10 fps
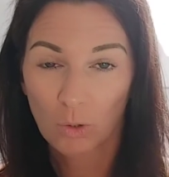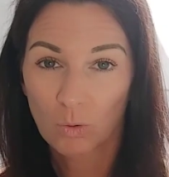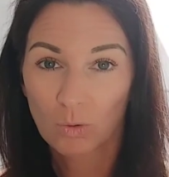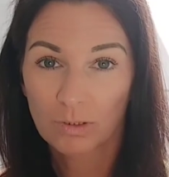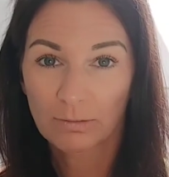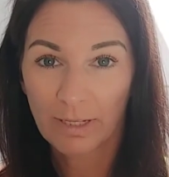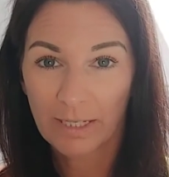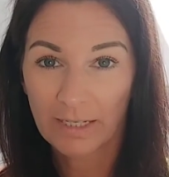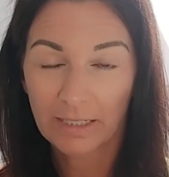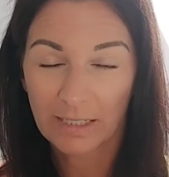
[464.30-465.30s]
und
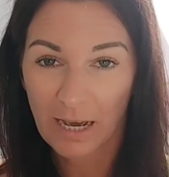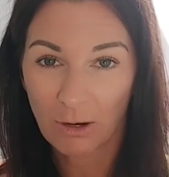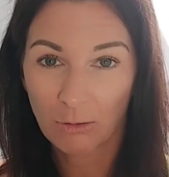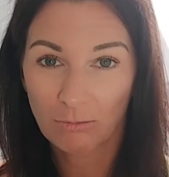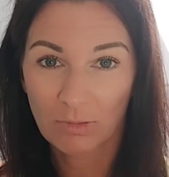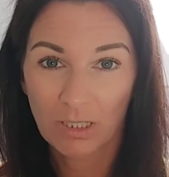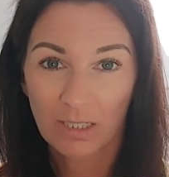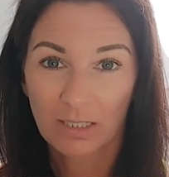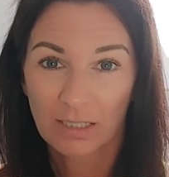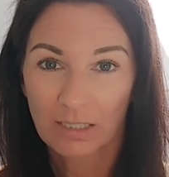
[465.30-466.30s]
weniger darum,
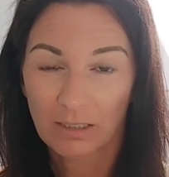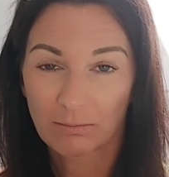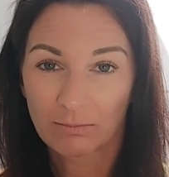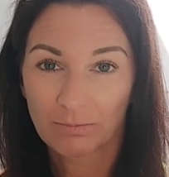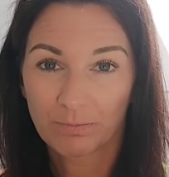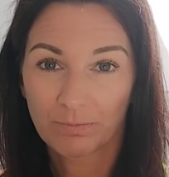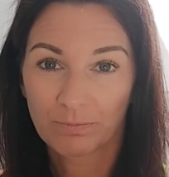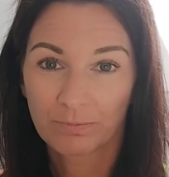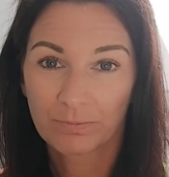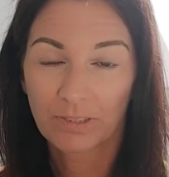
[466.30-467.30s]

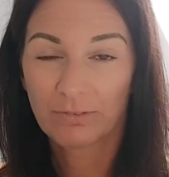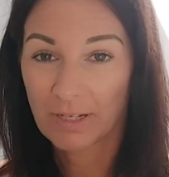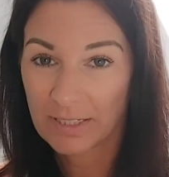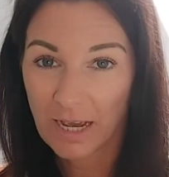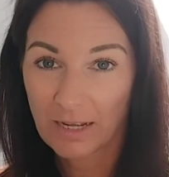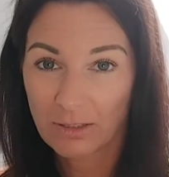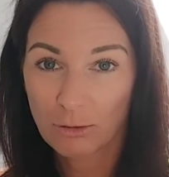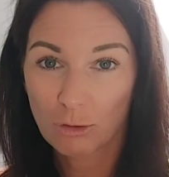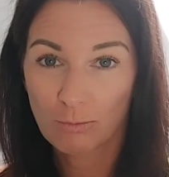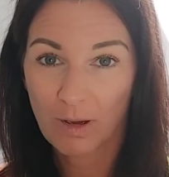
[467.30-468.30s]
ähm, die Fette
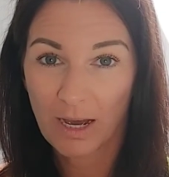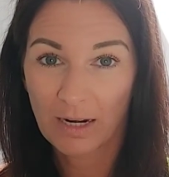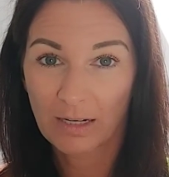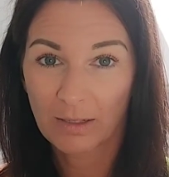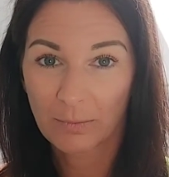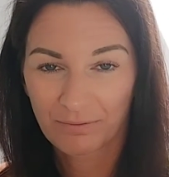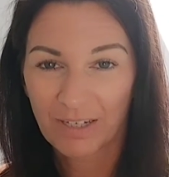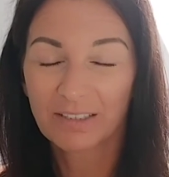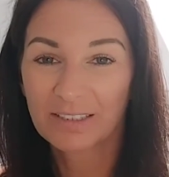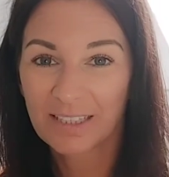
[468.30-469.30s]
einzusparen,
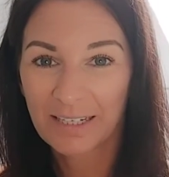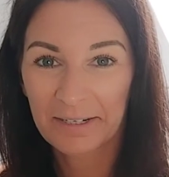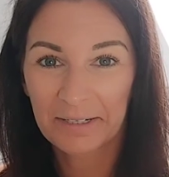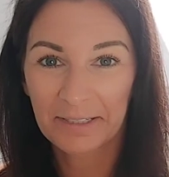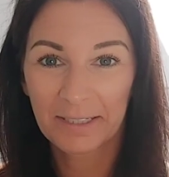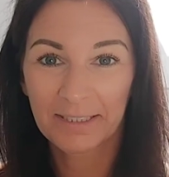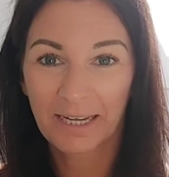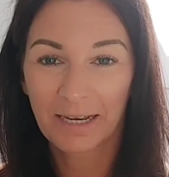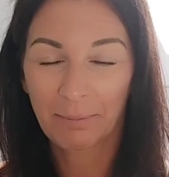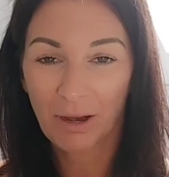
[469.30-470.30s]
weil irgendeinen
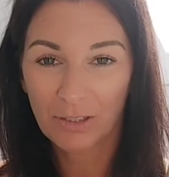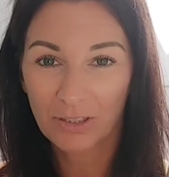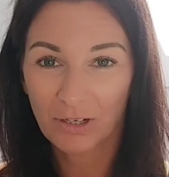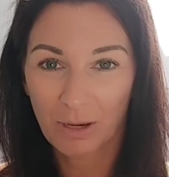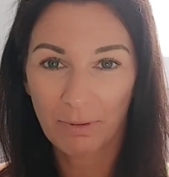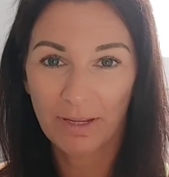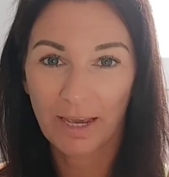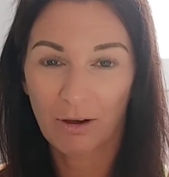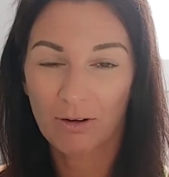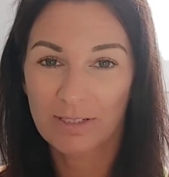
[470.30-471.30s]
Energieträger braucht der Körper
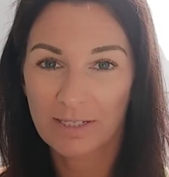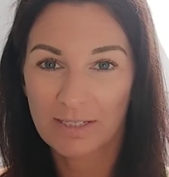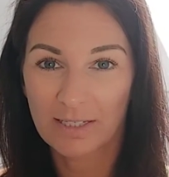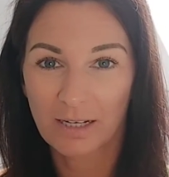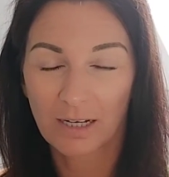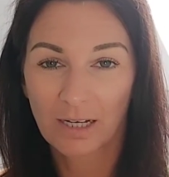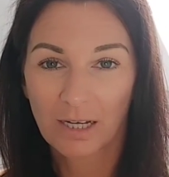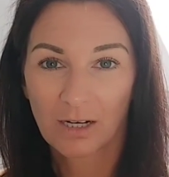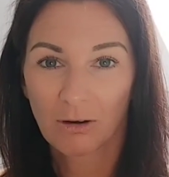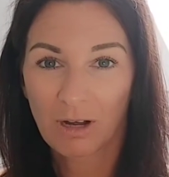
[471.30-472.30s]
ja und das ist in der
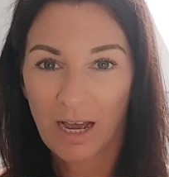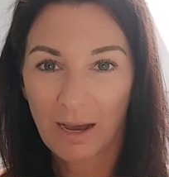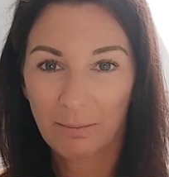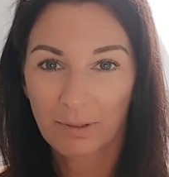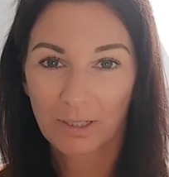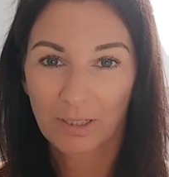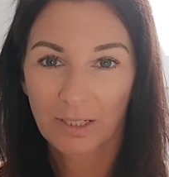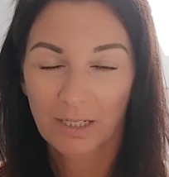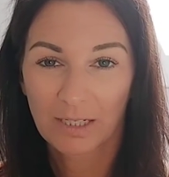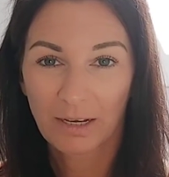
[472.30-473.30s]
Low Carb
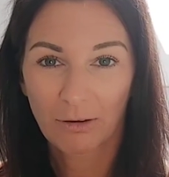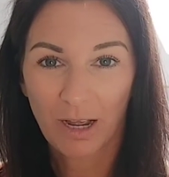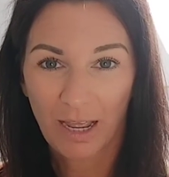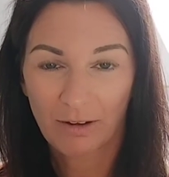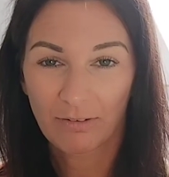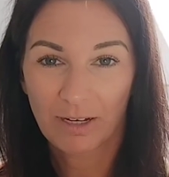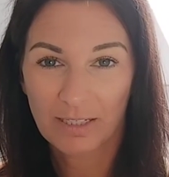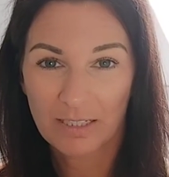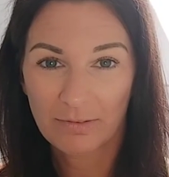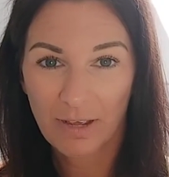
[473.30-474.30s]
Ernährung einfach
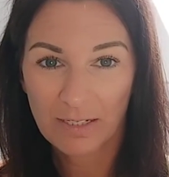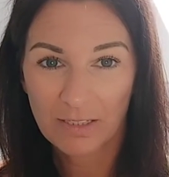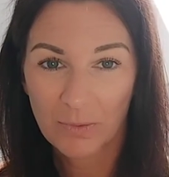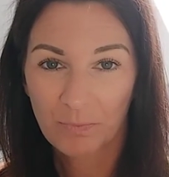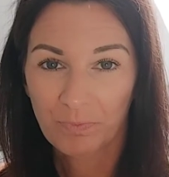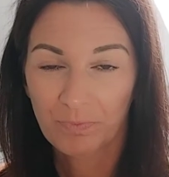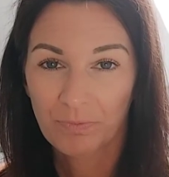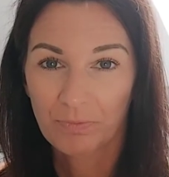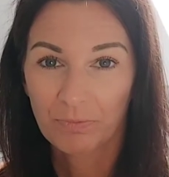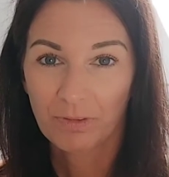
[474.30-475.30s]
das Fett.
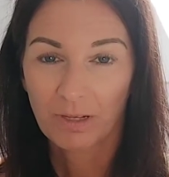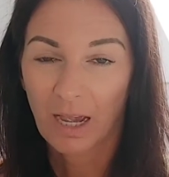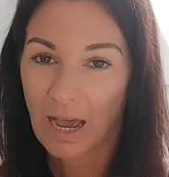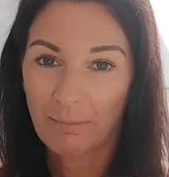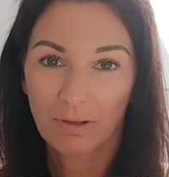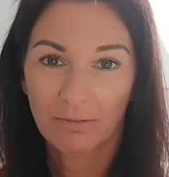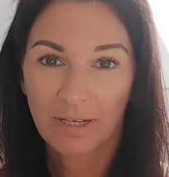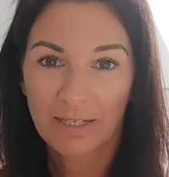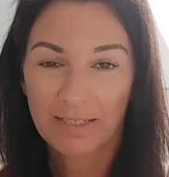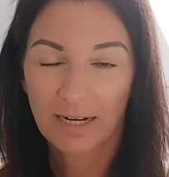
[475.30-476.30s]
Aber wie
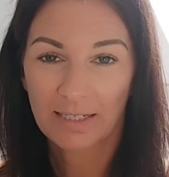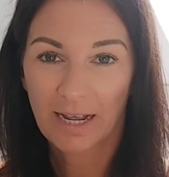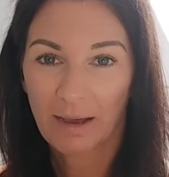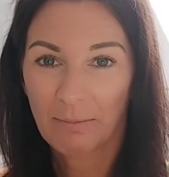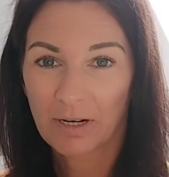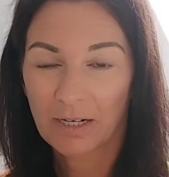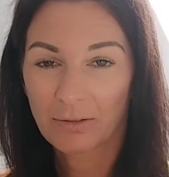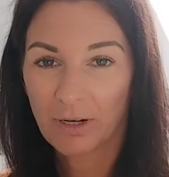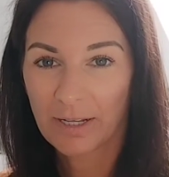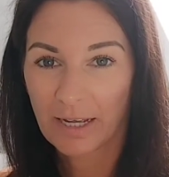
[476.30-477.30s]
gesagt, da kann man
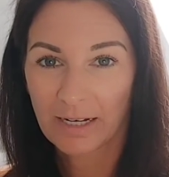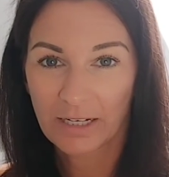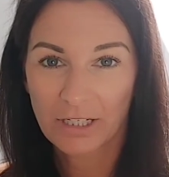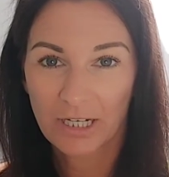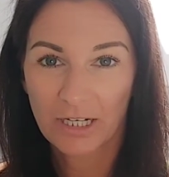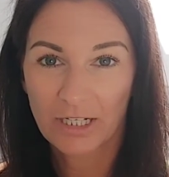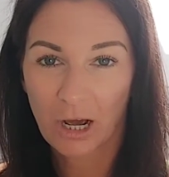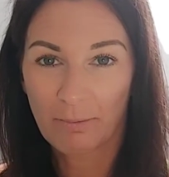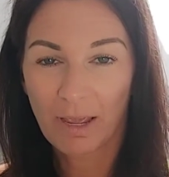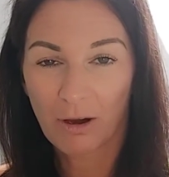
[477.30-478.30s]
natürlich an der
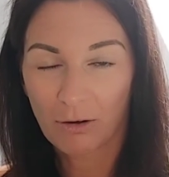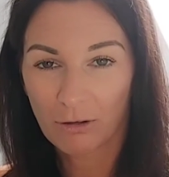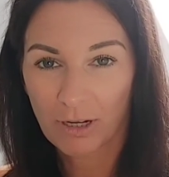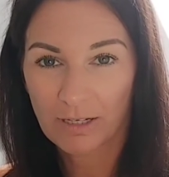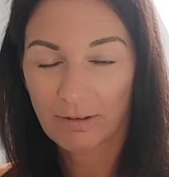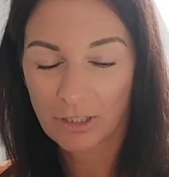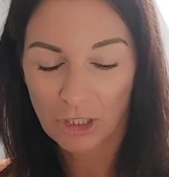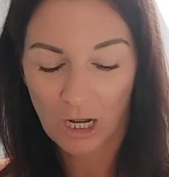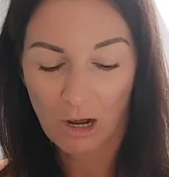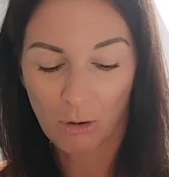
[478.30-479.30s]
Stellschraube auch noch
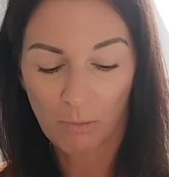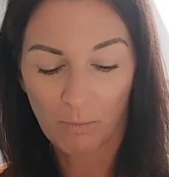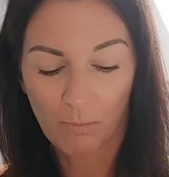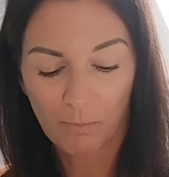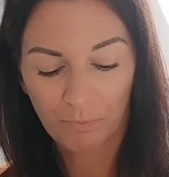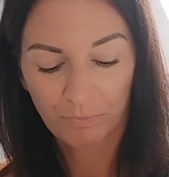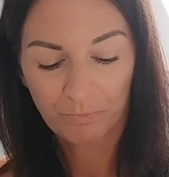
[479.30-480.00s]
etwas schrauben.